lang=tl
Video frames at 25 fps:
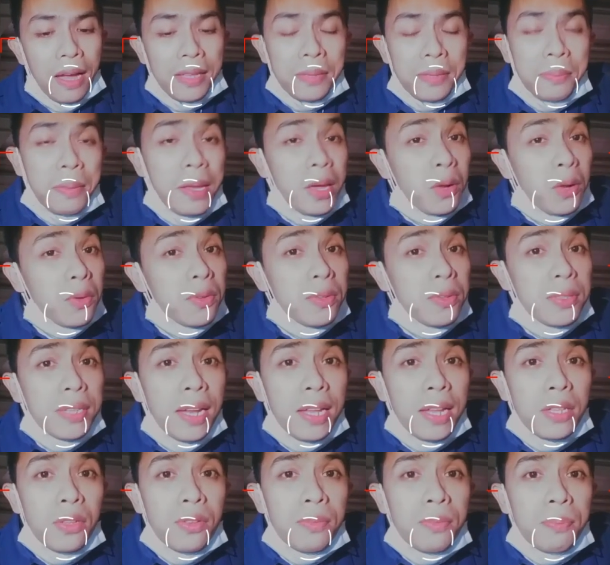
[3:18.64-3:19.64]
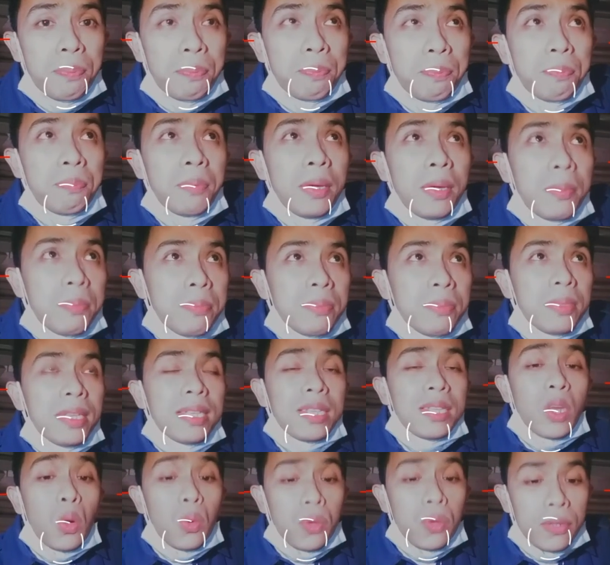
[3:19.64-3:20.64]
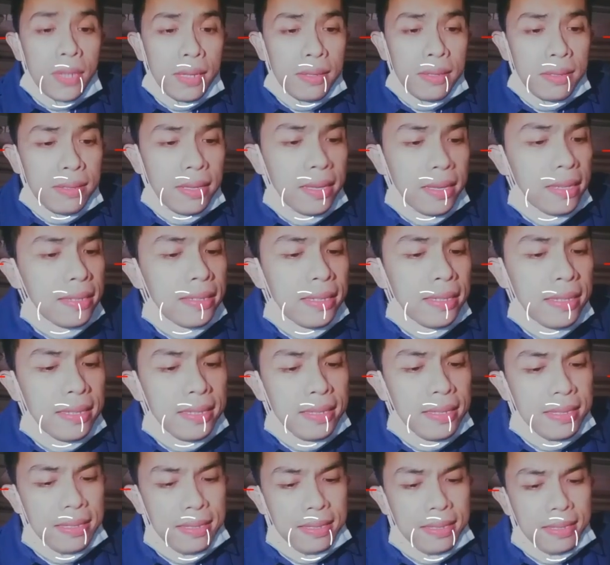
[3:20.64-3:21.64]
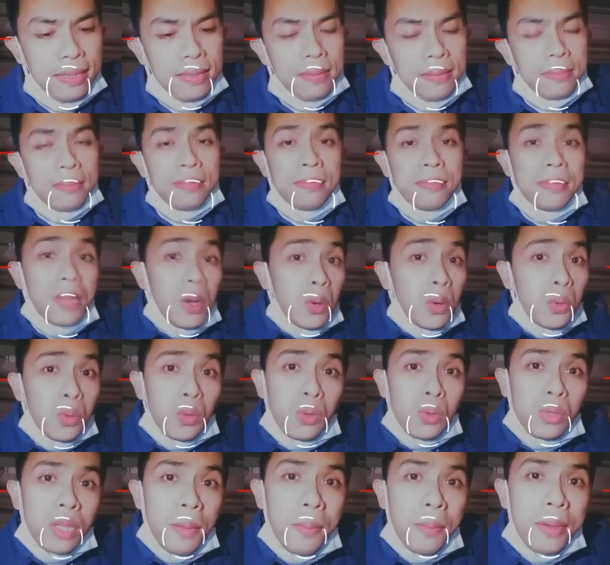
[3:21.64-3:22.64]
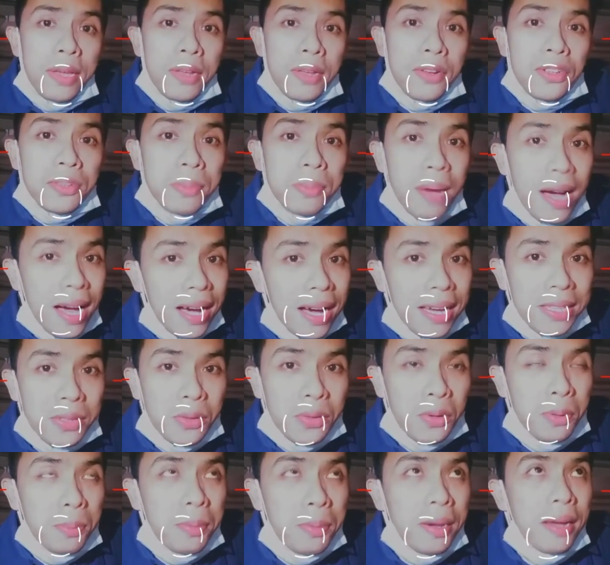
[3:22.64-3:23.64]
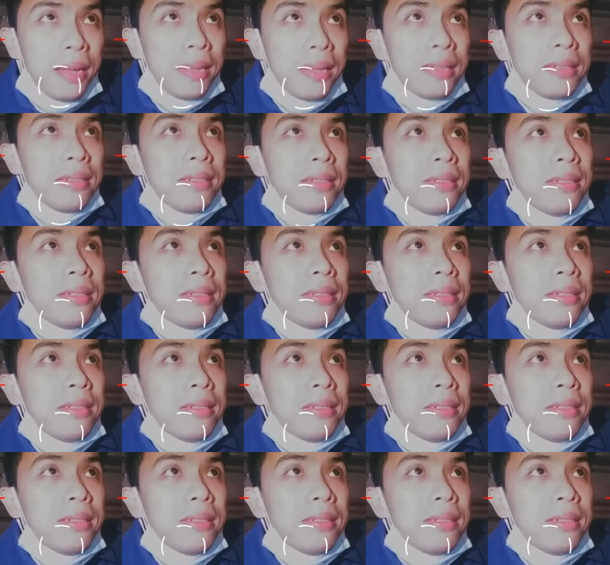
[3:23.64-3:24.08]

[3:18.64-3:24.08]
At meron sila dun 50,000 cases na coronavirus mga katropa.